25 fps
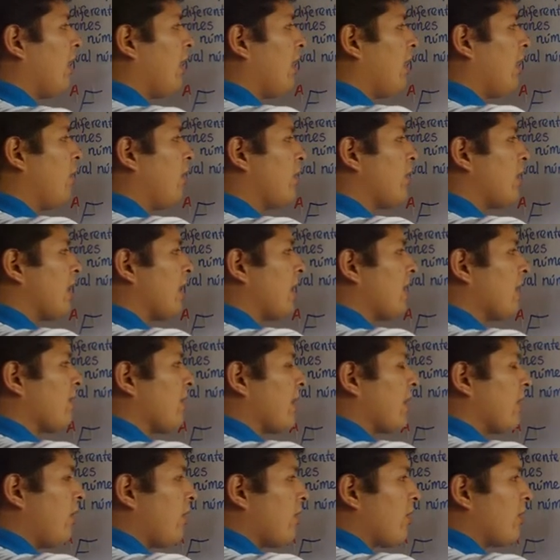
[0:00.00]
A 2X
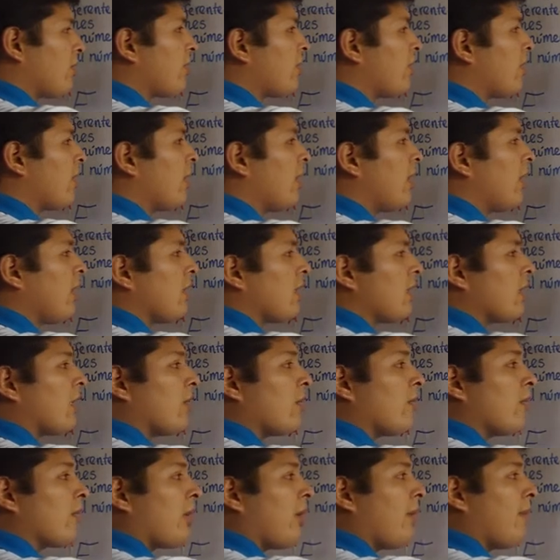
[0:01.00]
más 2. Y
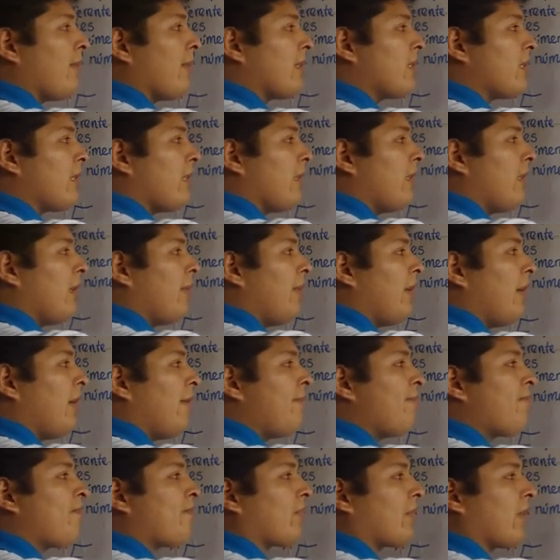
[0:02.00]
el número de masa de
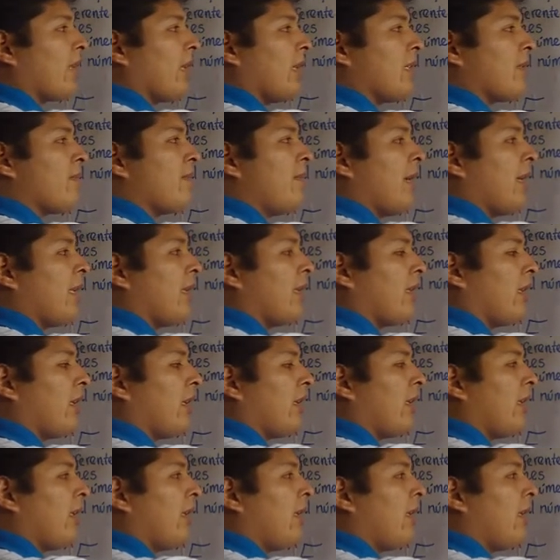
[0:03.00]
B es 20.